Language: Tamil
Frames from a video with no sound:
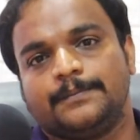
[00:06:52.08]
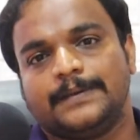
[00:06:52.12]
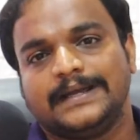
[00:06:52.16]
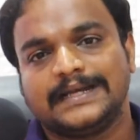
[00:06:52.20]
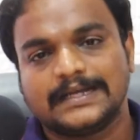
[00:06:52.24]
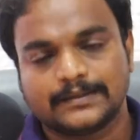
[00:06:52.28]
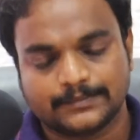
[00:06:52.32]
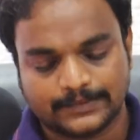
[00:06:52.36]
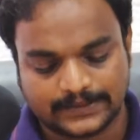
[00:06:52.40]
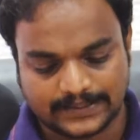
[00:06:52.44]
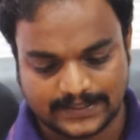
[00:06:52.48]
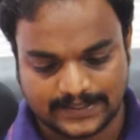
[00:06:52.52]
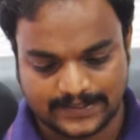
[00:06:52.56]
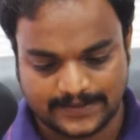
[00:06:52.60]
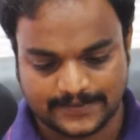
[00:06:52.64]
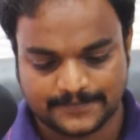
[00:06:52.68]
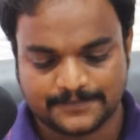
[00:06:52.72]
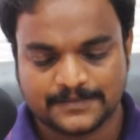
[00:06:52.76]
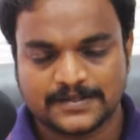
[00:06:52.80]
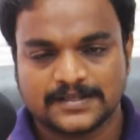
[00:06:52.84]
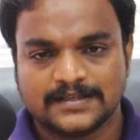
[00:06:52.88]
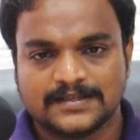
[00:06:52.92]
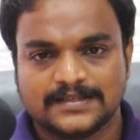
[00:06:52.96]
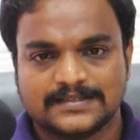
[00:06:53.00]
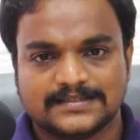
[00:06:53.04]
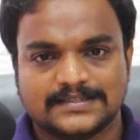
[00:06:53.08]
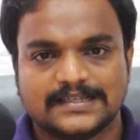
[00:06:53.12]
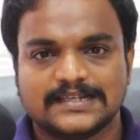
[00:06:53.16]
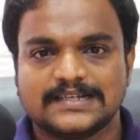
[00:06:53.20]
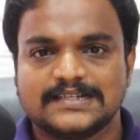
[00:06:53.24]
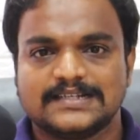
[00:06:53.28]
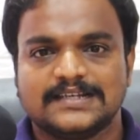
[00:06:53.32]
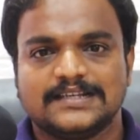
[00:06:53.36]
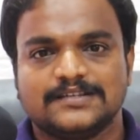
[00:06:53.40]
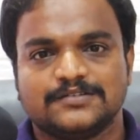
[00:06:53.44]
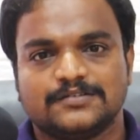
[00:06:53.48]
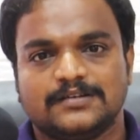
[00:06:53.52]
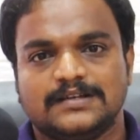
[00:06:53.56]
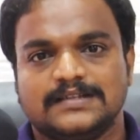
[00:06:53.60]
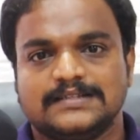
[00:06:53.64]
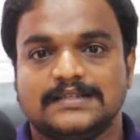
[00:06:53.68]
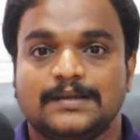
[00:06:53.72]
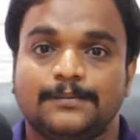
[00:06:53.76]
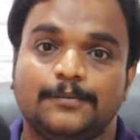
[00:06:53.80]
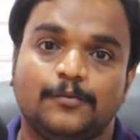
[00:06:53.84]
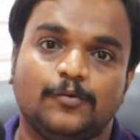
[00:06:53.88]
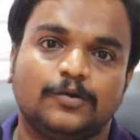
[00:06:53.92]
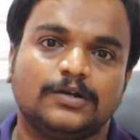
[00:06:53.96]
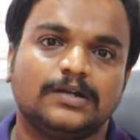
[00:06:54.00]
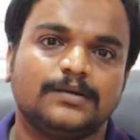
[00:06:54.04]
பயணப்படுறாங்க சரி நீங்கள் சொல்லலாம்
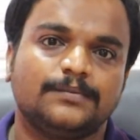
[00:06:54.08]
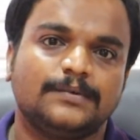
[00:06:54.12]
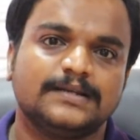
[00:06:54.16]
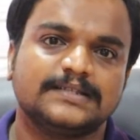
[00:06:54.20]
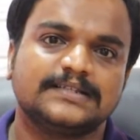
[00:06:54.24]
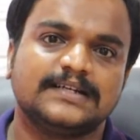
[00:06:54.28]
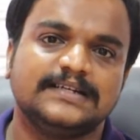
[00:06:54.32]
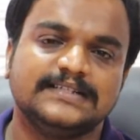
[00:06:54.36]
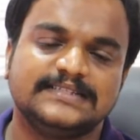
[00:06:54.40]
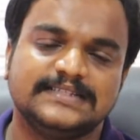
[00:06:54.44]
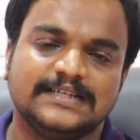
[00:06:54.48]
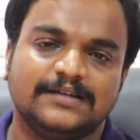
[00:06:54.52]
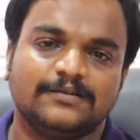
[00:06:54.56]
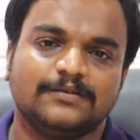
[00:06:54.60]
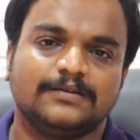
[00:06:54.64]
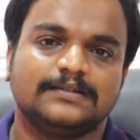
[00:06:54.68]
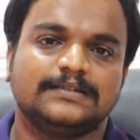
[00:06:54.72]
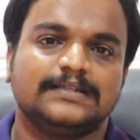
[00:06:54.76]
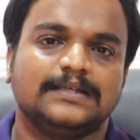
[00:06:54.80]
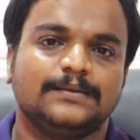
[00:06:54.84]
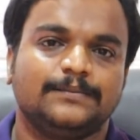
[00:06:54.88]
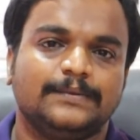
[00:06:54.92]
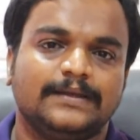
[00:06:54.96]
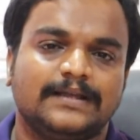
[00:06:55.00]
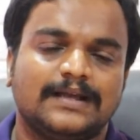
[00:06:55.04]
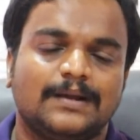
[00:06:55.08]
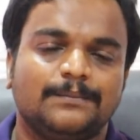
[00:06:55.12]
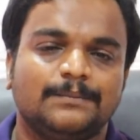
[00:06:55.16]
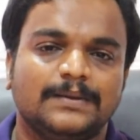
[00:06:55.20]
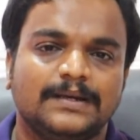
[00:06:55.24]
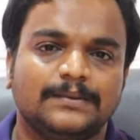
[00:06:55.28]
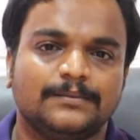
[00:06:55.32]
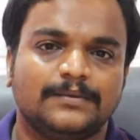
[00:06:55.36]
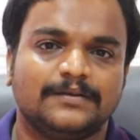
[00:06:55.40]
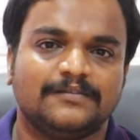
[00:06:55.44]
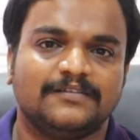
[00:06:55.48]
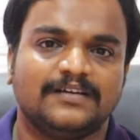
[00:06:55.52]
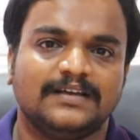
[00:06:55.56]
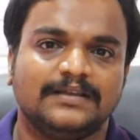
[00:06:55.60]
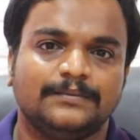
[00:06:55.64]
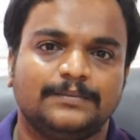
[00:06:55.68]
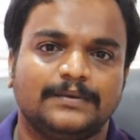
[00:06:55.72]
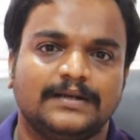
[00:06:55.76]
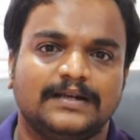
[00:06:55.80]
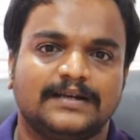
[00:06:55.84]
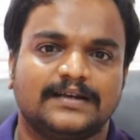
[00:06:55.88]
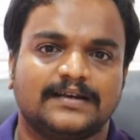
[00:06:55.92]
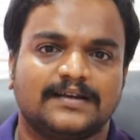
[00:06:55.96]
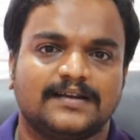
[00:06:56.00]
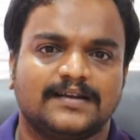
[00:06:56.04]
சார் இப்போ ஒன்றரை மாதம் கழிச்சு அவங்க திருப்பி கம்ப்ளைண்ட் பண்ண
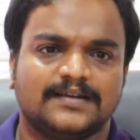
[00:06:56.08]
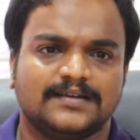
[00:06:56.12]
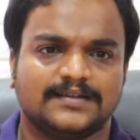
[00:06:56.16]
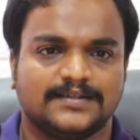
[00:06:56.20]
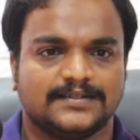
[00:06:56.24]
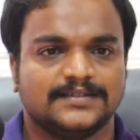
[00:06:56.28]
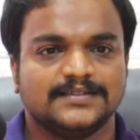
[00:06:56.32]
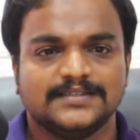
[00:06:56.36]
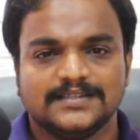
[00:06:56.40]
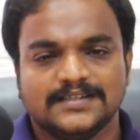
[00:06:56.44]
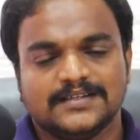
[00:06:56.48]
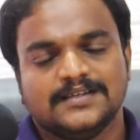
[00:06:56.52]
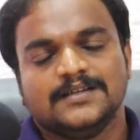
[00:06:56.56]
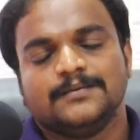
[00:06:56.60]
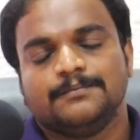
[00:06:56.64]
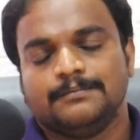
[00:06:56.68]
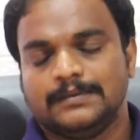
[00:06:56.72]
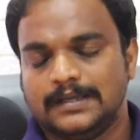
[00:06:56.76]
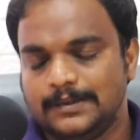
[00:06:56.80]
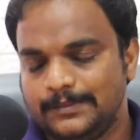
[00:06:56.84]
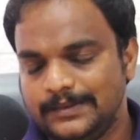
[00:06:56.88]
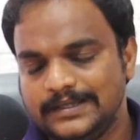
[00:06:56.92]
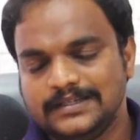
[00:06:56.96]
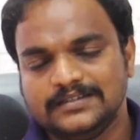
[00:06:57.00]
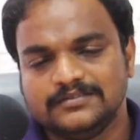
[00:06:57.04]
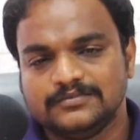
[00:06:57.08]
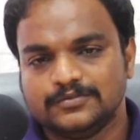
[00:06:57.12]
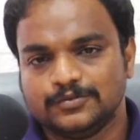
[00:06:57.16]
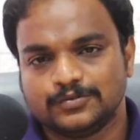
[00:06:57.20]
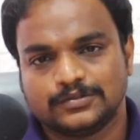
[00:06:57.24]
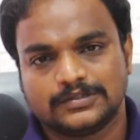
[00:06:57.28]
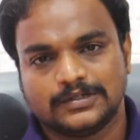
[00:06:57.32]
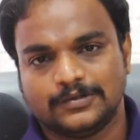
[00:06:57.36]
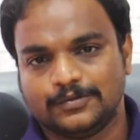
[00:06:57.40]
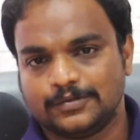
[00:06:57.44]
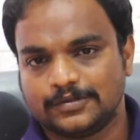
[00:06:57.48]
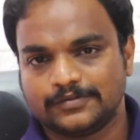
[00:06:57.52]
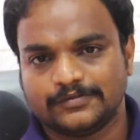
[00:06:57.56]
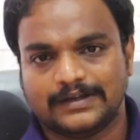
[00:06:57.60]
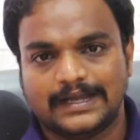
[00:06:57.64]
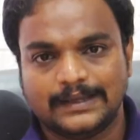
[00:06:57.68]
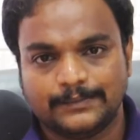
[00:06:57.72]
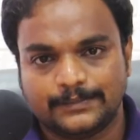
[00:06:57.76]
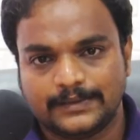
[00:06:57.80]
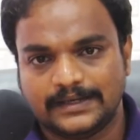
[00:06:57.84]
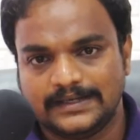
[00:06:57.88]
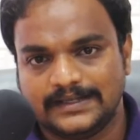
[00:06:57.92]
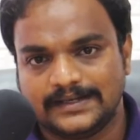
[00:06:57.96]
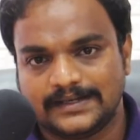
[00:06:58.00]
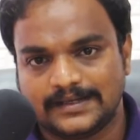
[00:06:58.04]
வாய்ப்புகள் இருக்காங்க மேபி நூற்றில் ஒரு
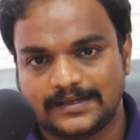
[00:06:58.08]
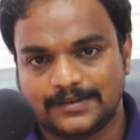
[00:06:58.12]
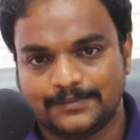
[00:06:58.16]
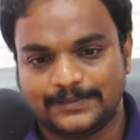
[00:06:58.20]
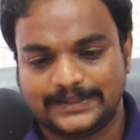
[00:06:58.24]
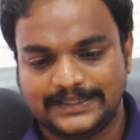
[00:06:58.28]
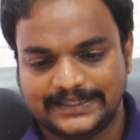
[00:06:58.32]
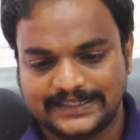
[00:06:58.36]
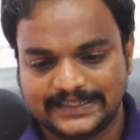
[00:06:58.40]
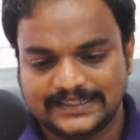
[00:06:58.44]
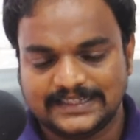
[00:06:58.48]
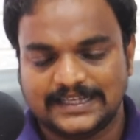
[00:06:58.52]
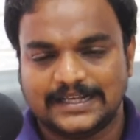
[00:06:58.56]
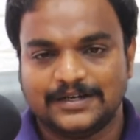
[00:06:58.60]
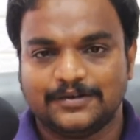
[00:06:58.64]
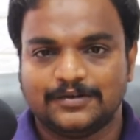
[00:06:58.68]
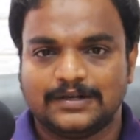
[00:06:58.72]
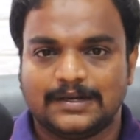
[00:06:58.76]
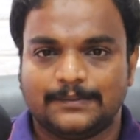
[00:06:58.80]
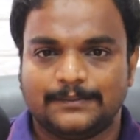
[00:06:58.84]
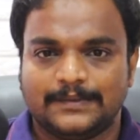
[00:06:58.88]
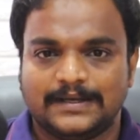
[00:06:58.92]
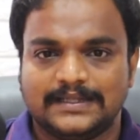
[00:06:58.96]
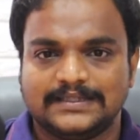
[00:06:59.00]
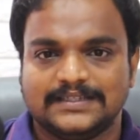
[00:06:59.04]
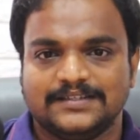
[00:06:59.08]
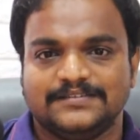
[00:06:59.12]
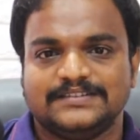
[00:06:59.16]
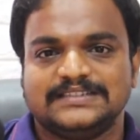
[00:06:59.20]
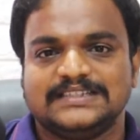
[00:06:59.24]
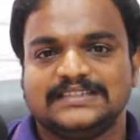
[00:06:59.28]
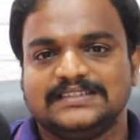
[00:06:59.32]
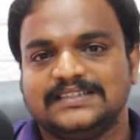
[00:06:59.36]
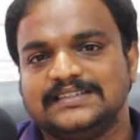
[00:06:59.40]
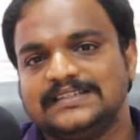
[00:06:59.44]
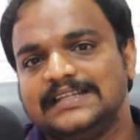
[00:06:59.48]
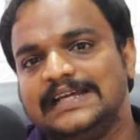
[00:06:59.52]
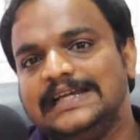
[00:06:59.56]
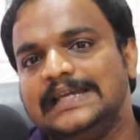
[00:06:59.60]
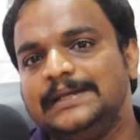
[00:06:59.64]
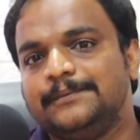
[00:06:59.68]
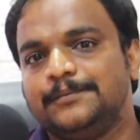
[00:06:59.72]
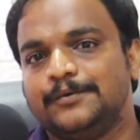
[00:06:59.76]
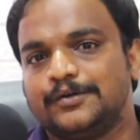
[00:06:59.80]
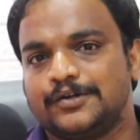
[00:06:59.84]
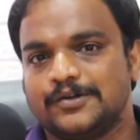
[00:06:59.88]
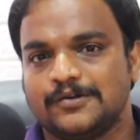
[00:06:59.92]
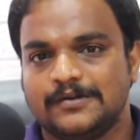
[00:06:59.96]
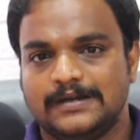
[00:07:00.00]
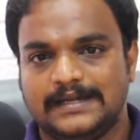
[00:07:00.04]
வாய்ப்புகள் இருக்குது பட் இருந்தாலும் நம்ம அந்த விஷயத்தை தள்ளி
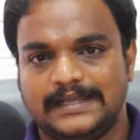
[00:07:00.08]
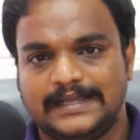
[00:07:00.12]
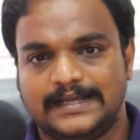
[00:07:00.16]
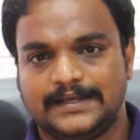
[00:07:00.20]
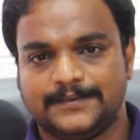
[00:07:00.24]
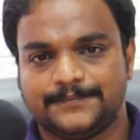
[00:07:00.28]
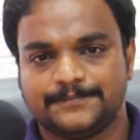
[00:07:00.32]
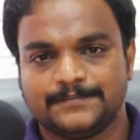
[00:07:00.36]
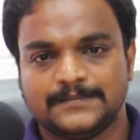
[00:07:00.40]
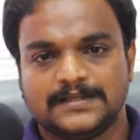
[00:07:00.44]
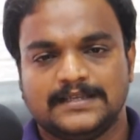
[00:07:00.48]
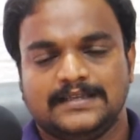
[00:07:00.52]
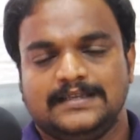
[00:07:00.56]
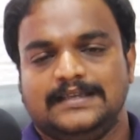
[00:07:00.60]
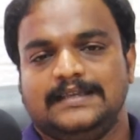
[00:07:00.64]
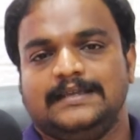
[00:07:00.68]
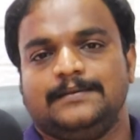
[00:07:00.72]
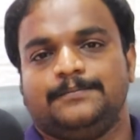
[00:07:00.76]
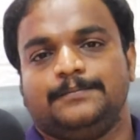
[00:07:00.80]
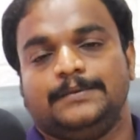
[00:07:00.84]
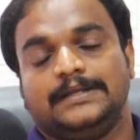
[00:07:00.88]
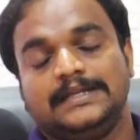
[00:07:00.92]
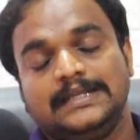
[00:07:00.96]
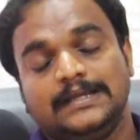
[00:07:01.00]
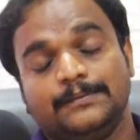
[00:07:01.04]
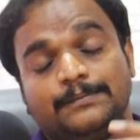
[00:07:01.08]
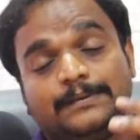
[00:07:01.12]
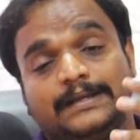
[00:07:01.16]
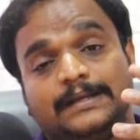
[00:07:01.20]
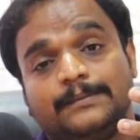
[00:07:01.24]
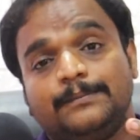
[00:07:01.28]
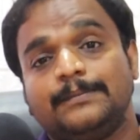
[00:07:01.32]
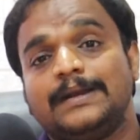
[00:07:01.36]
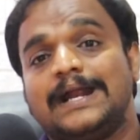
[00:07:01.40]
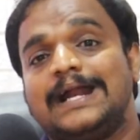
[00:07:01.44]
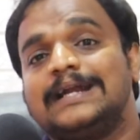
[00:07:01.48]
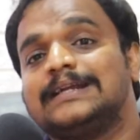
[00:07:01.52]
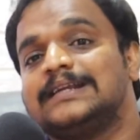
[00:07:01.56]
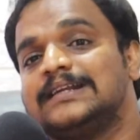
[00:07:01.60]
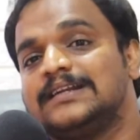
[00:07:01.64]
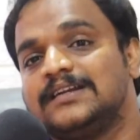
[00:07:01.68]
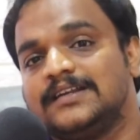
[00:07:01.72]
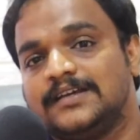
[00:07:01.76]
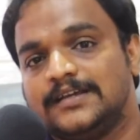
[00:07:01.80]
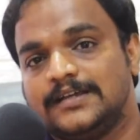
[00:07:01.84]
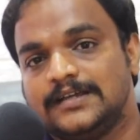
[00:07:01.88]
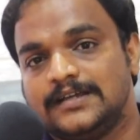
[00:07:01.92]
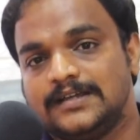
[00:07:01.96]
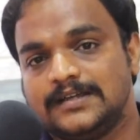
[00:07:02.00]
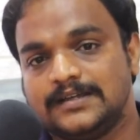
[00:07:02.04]
போடுறோம் இல்லையா பெரிய பெரிய பிராண்டட்
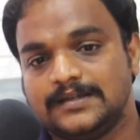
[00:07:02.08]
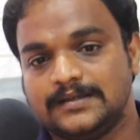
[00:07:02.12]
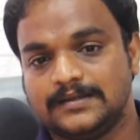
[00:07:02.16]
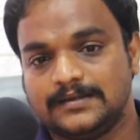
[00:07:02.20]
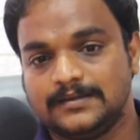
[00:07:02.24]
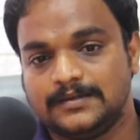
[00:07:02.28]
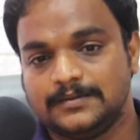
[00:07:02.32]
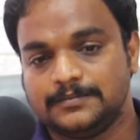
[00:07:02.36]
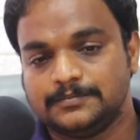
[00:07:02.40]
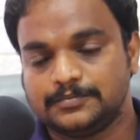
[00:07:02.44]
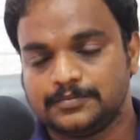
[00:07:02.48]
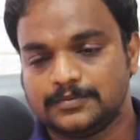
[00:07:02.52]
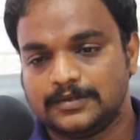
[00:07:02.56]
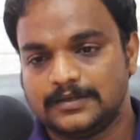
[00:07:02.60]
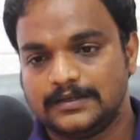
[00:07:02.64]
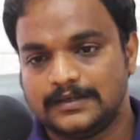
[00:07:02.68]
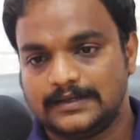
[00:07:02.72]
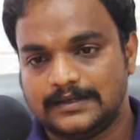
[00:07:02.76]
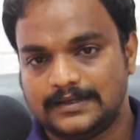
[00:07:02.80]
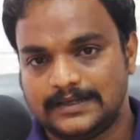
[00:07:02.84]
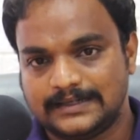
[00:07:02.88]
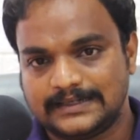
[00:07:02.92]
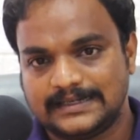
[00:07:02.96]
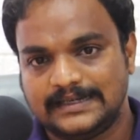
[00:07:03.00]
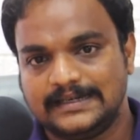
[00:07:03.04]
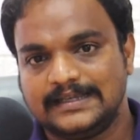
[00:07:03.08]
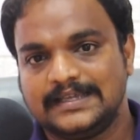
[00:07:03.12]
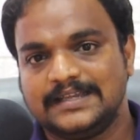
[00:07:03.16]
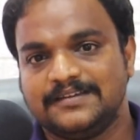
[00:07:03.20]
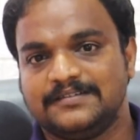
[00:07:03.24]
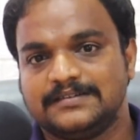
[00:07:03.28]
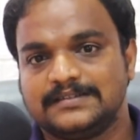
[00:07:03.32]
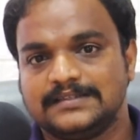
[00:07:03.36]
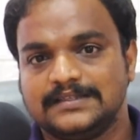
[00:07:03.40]
ஆட்களுக்கே